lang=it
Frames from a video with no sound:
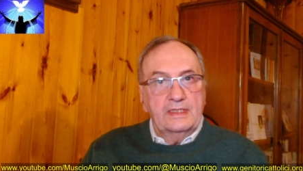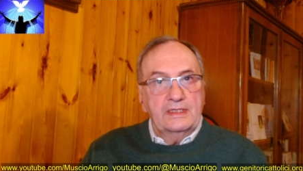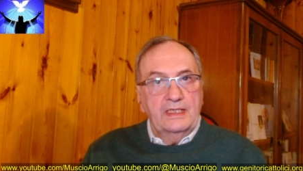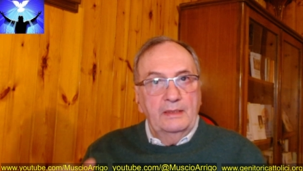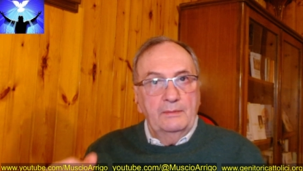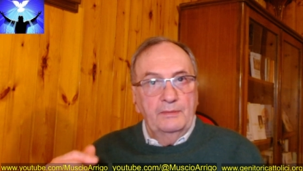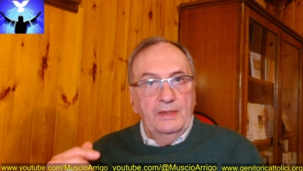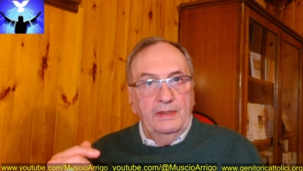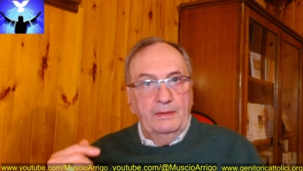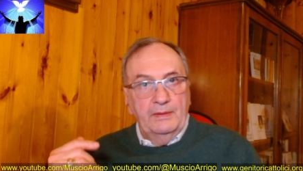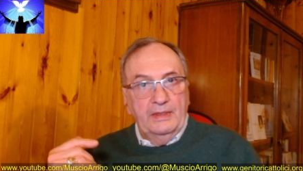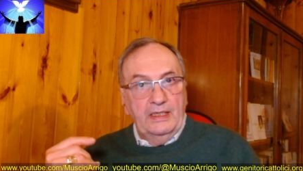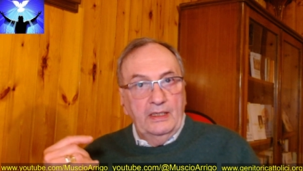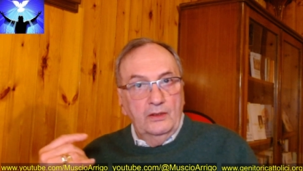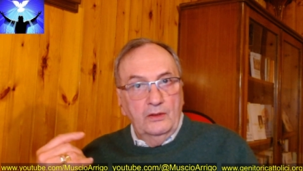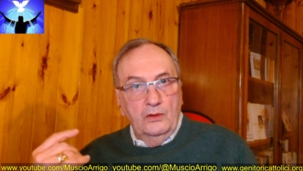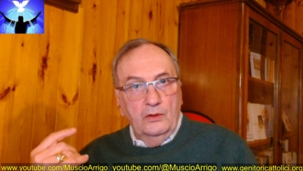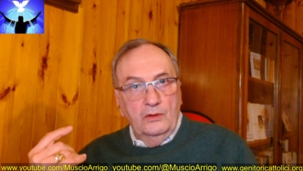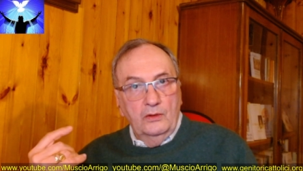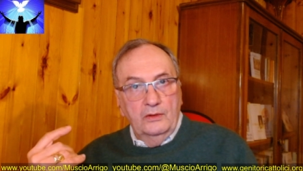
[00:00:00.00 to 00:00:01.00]
sempre perché
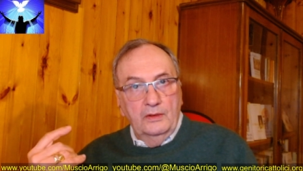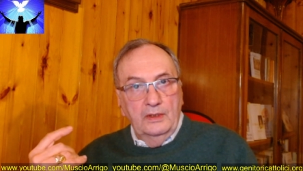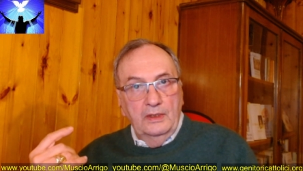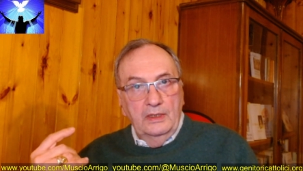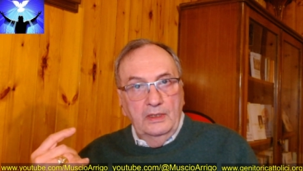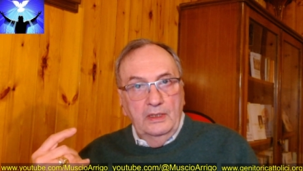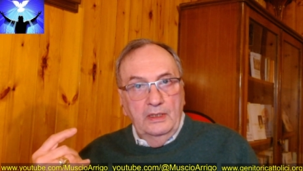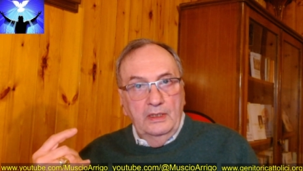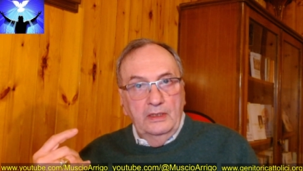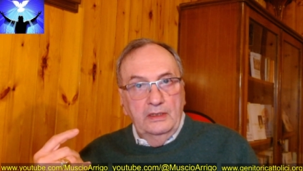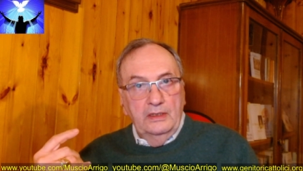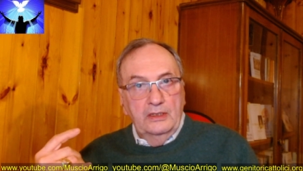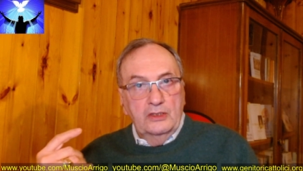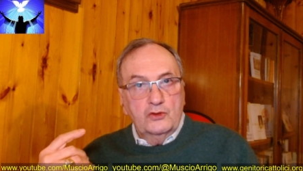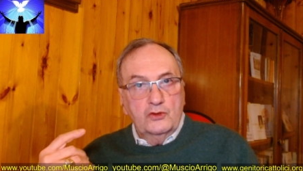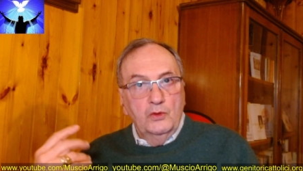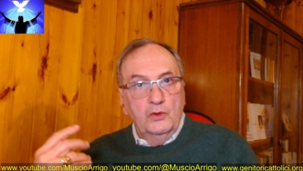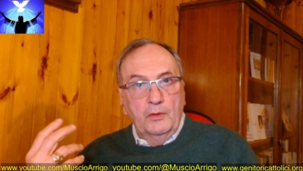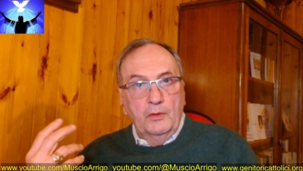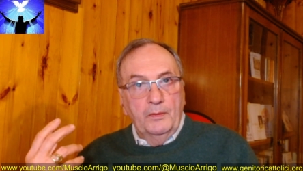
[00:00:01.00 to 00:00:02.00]
no,
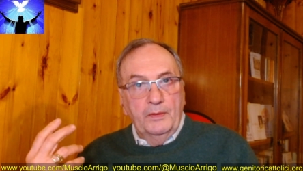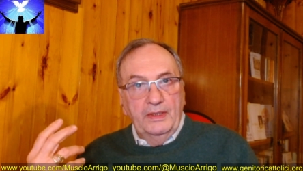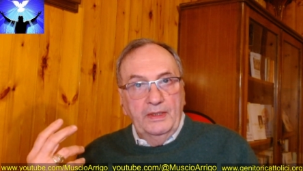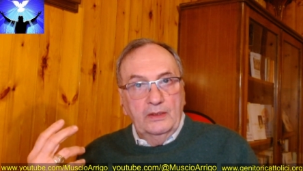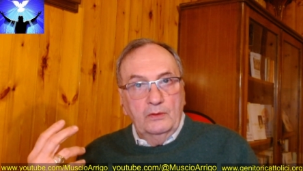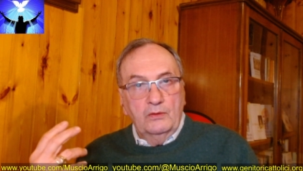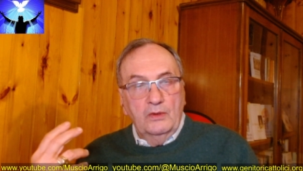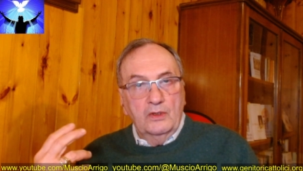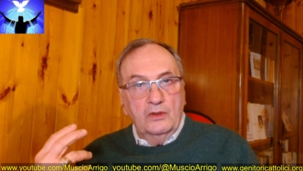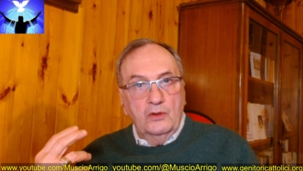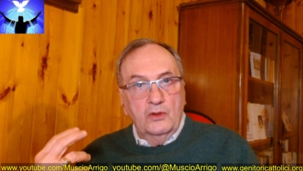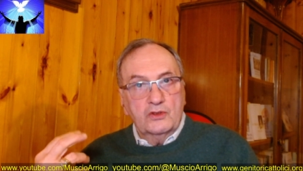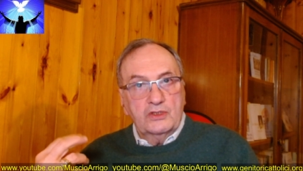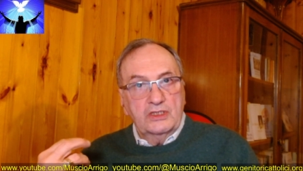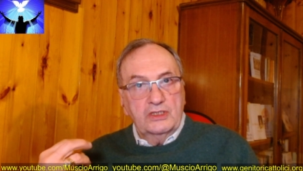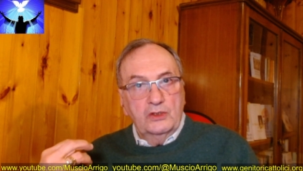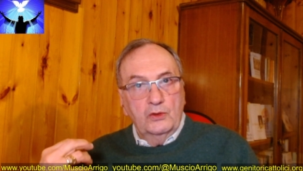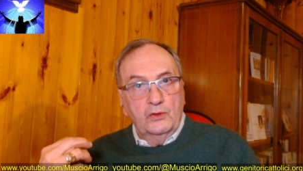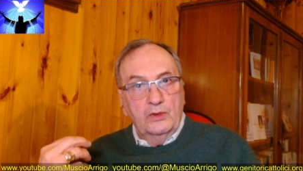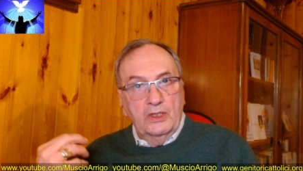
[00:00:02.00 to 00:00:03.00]
nessuno può prendere qualcosa
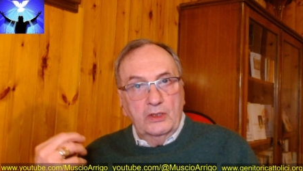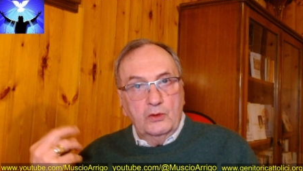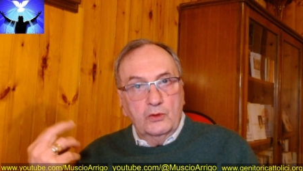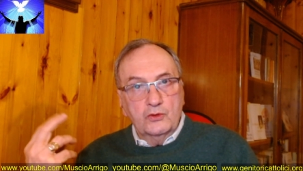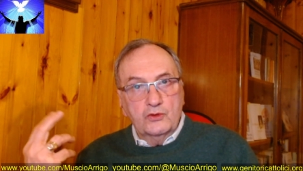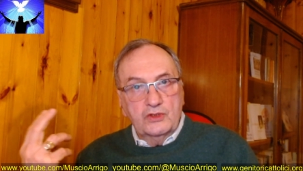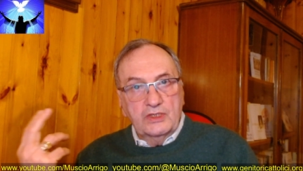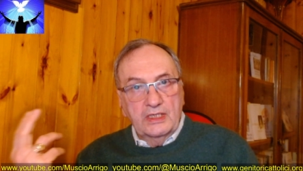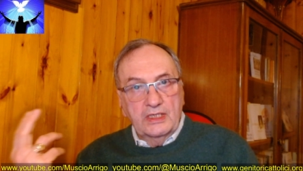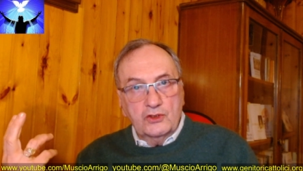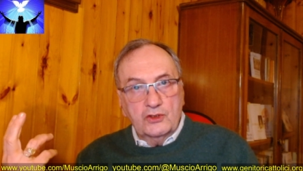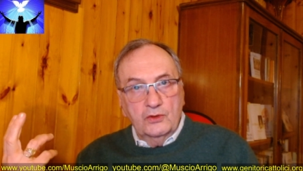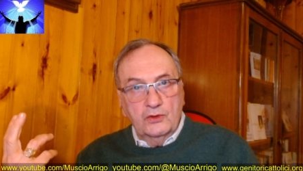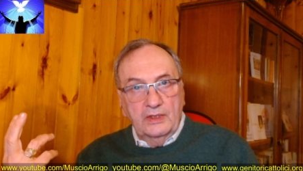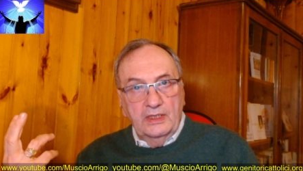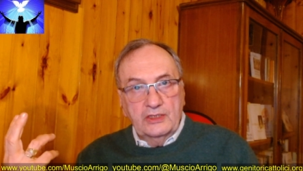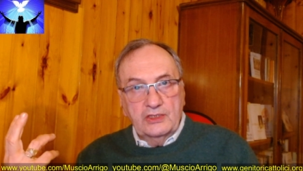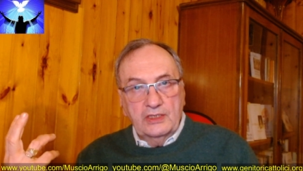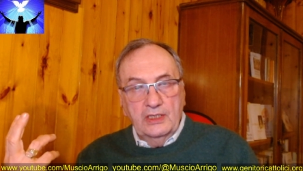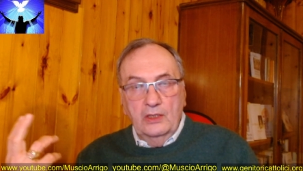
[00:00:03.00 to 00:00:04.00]
se non gli è concesso
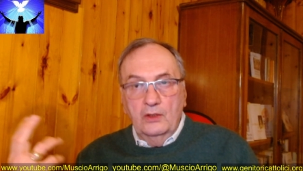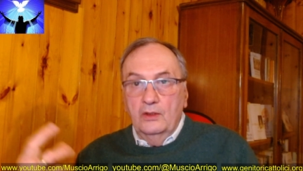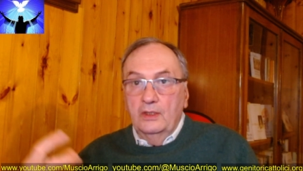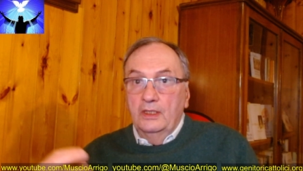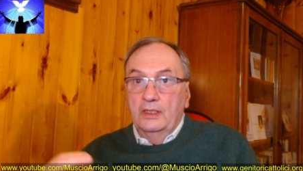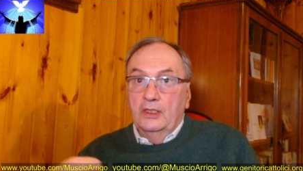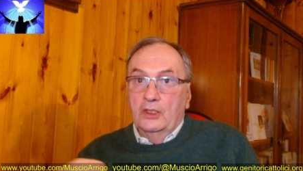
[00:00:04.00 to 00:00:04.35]
dal cielo.